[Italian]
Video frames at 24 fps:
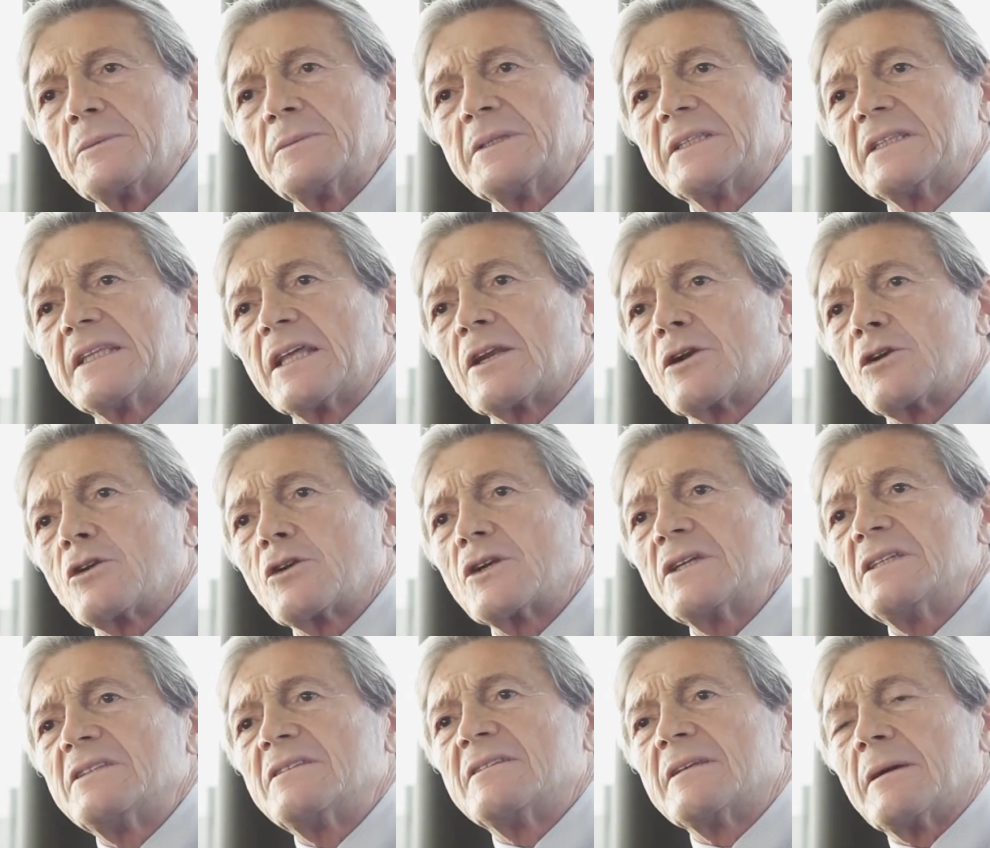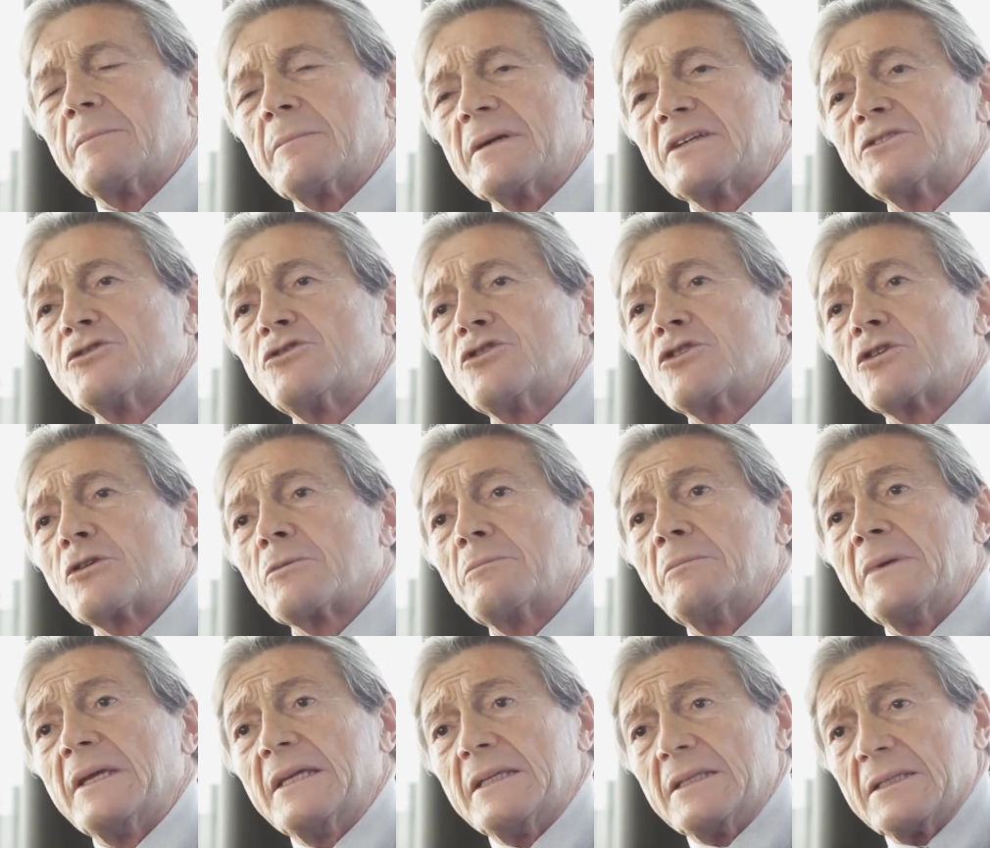mi terrorizza
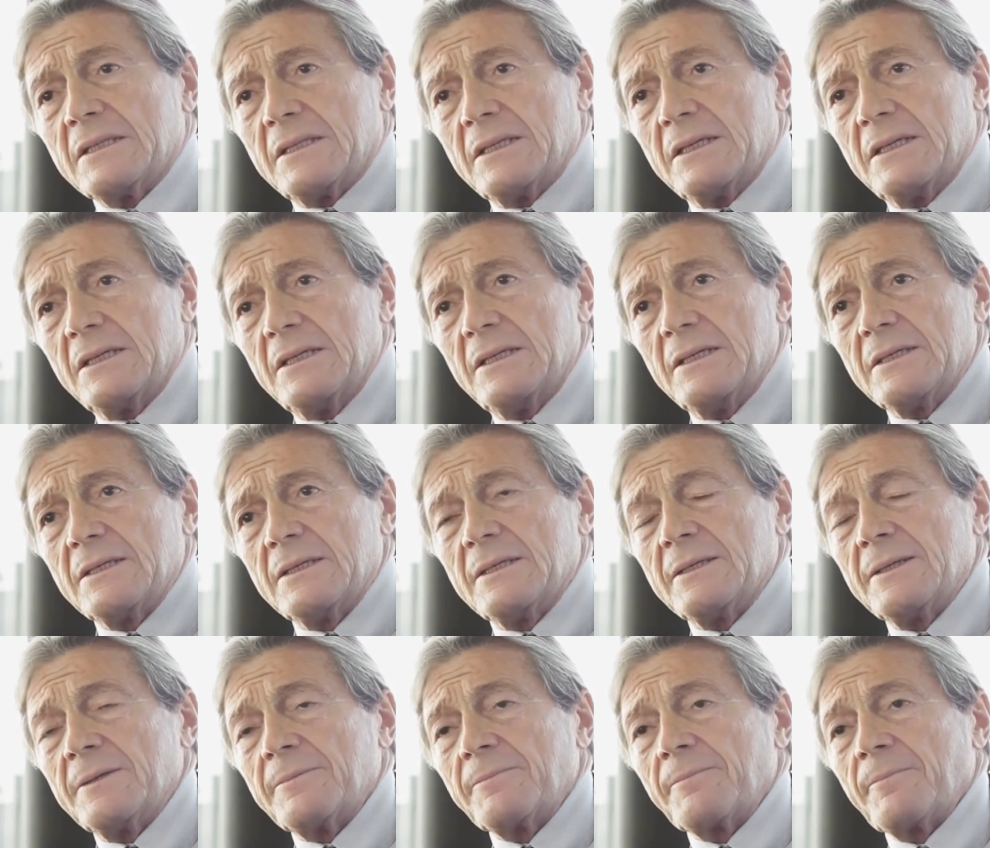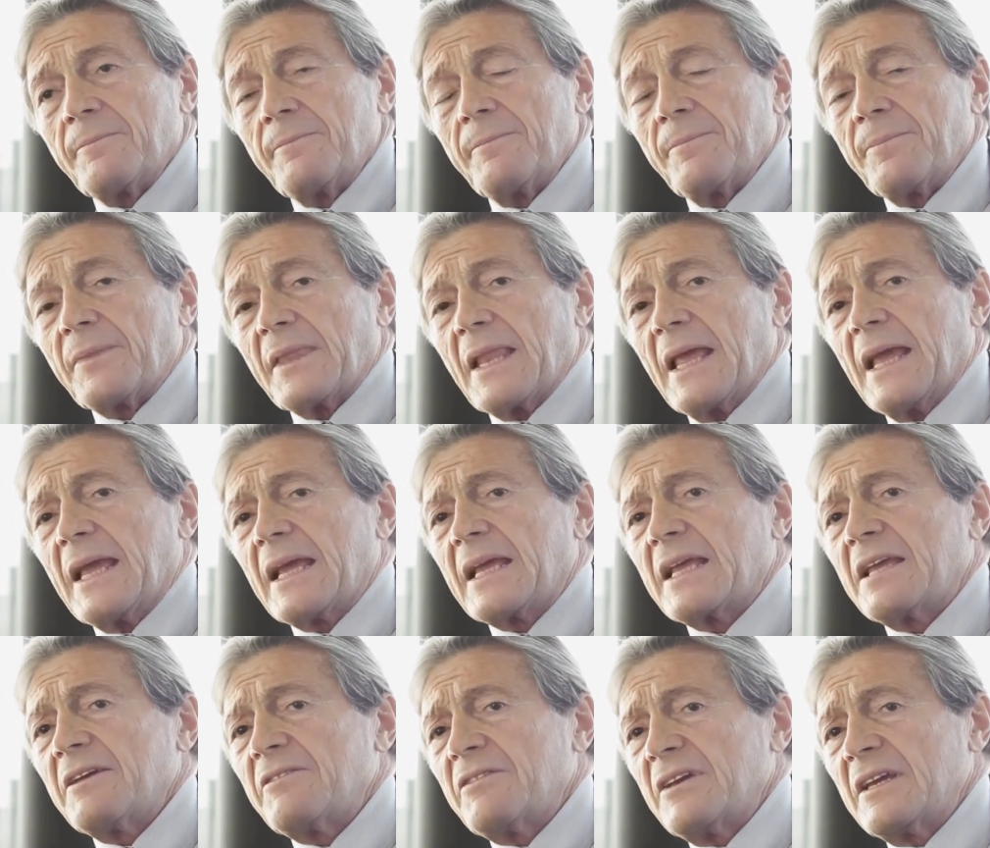maggiormente è
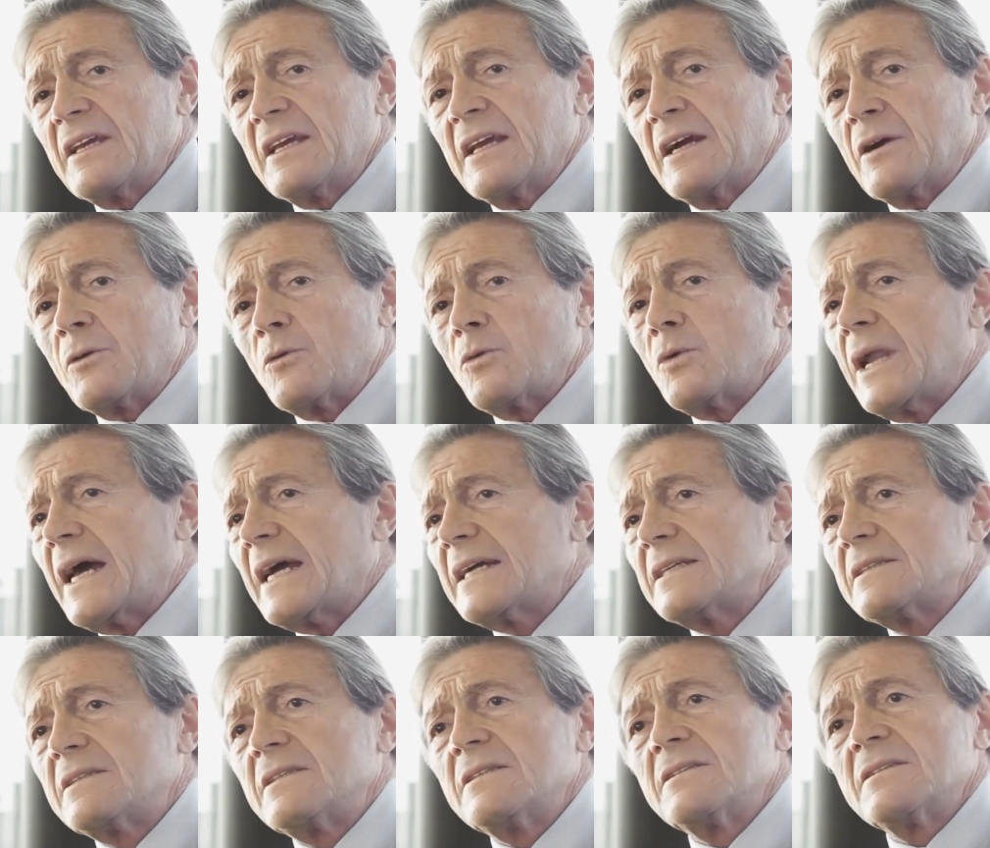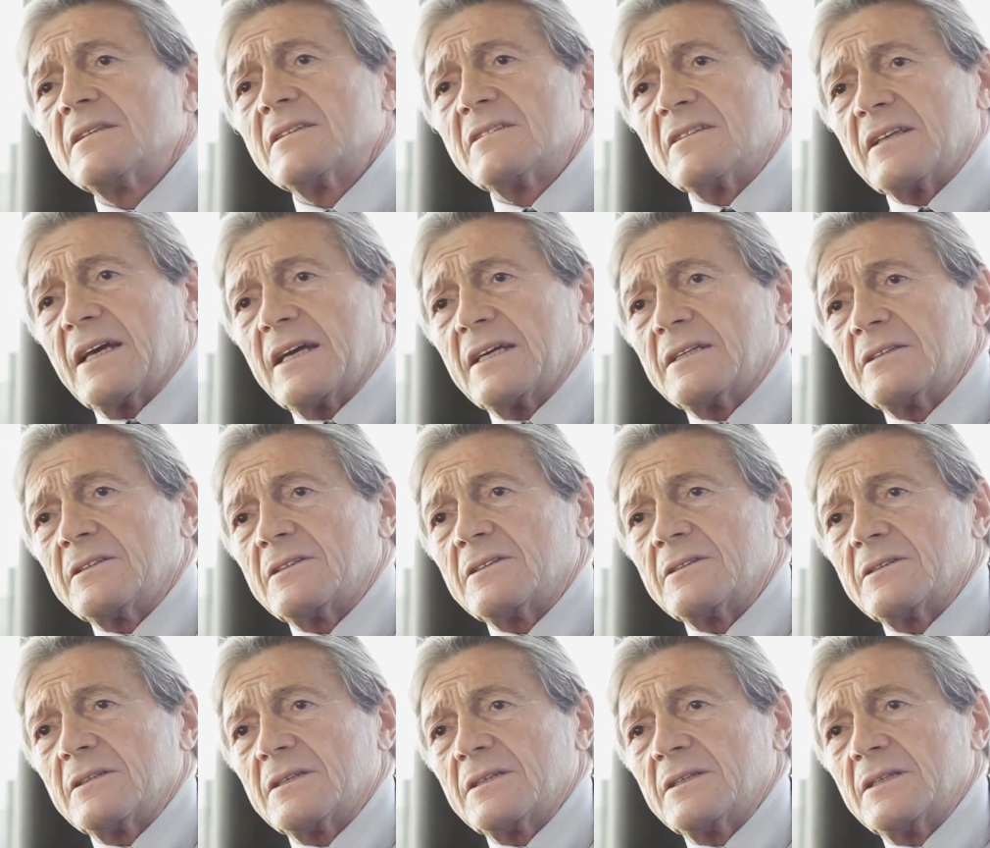che venga un lighting
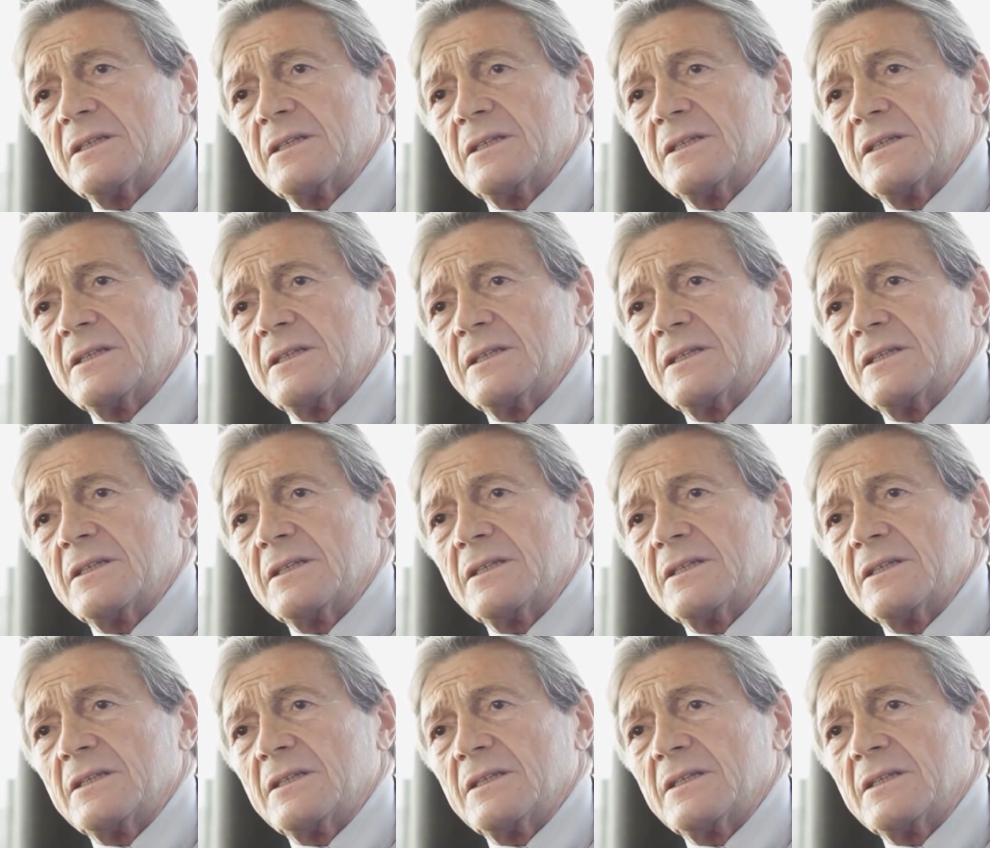designer,